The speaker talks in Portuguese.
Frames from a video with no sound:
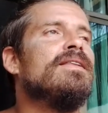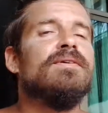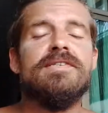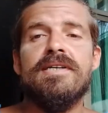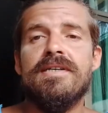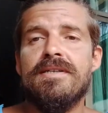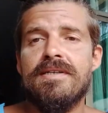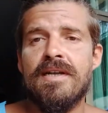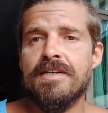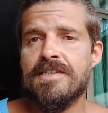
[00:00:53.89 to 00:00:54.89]
Então, assim,
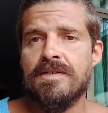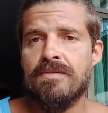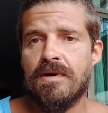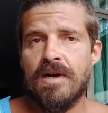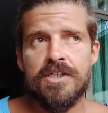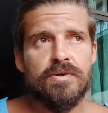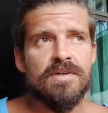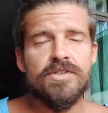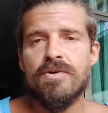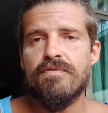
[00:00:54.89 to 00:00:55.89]
em relação às
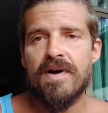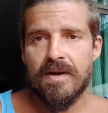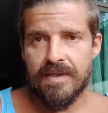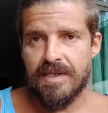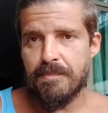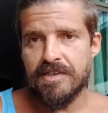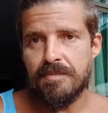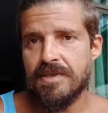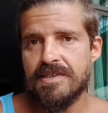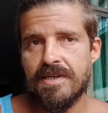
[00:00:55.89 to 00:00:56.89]
coisas que eu falo aqui, por
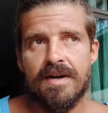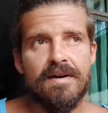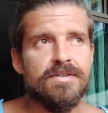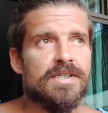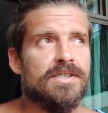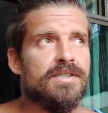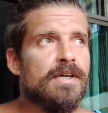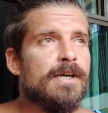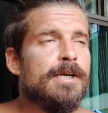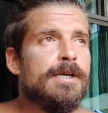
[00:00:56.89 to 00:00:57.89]
exemplo, nesse canal, gente
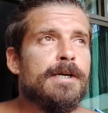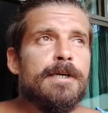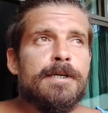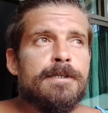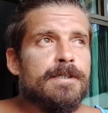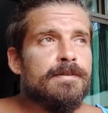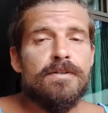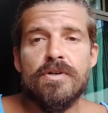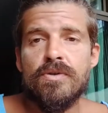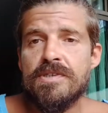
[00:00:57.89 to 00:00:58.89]

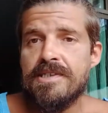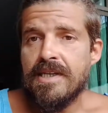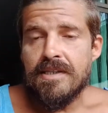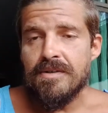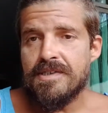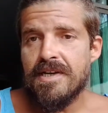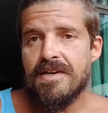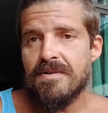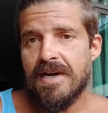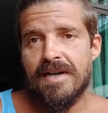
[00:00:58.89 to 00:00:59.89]
eu só tô tentando ser
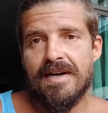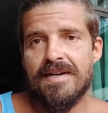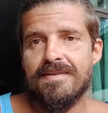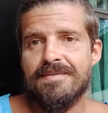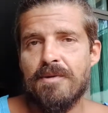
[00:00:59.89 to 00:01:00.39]
eu, galera.